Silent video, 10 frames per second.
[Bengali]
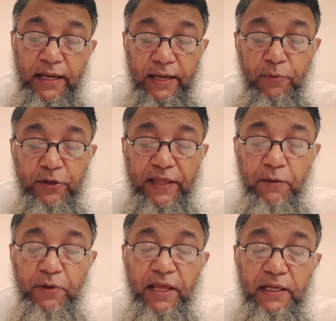এই বইতে
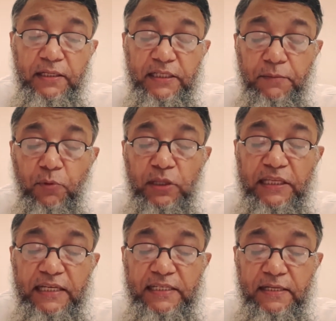উনি যেটা বলতে
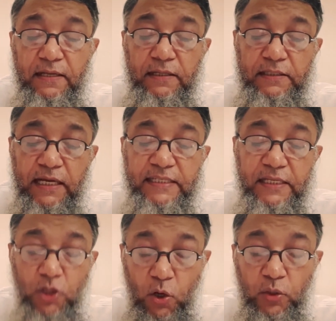চাইছেন
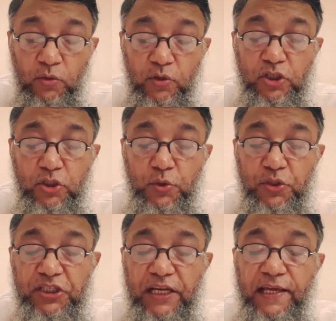চাইছেন তখন উনিশশো
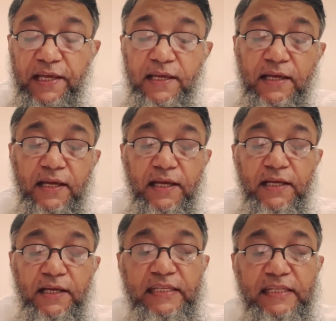সালে
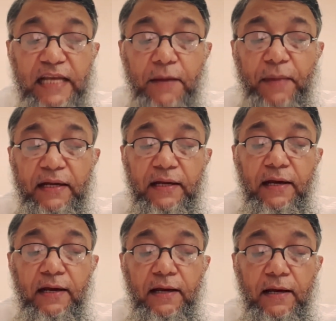যে ইসলাম একটা
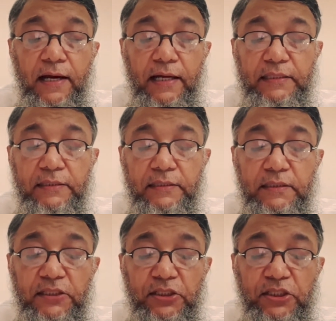
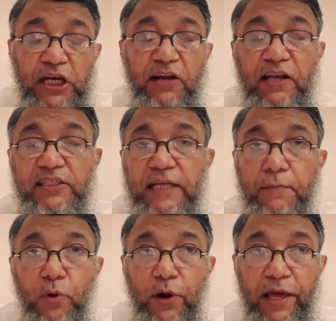চার রাস্তার
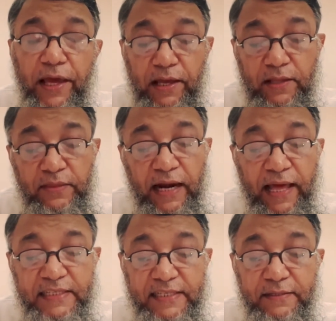মোড়ে
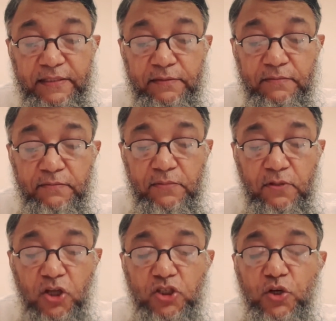দাঁড়ায় আসে
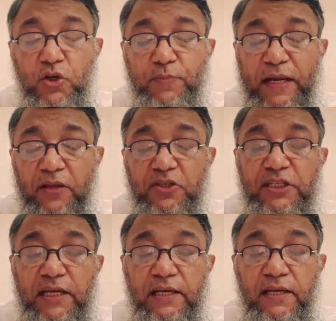ক্রস রোডস মানে হচ্ছে যে